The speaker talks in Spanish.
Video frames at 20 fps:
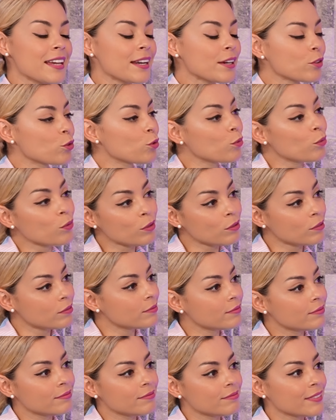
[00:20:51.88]
ser tú.
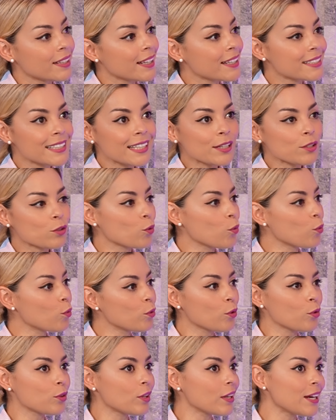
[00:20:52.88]
Es ser tú,
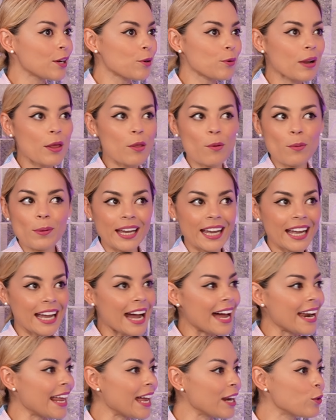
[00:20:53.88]
no tener una doble
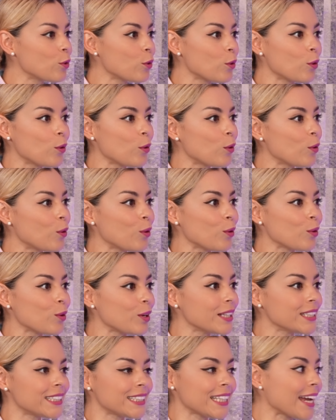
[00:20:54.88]
cara, no
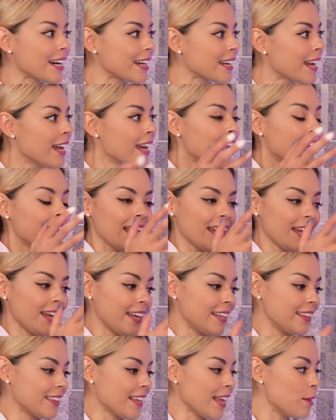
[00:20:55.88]
estar
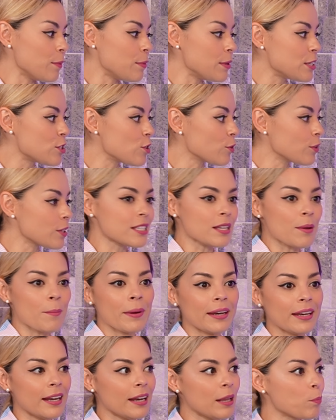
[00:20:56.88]
en televisión de esta
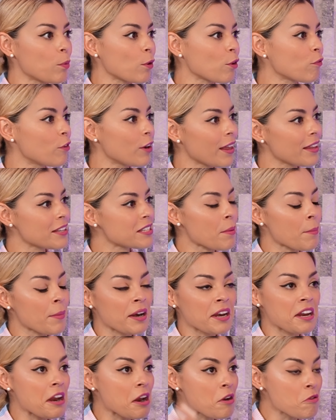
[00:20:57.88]
manera y por fuera de esta
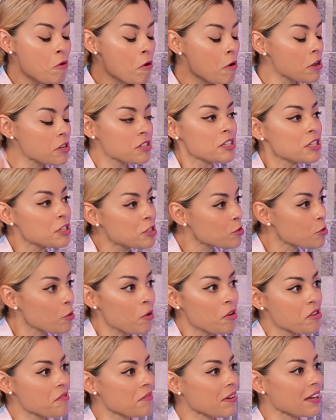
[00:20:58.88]
manera. No, así
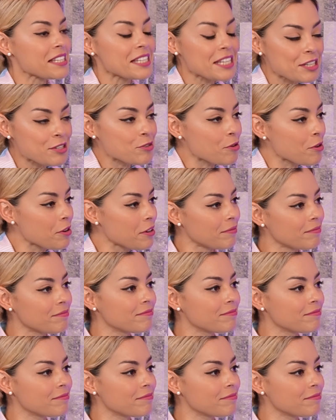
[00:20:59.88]
soy, así soy.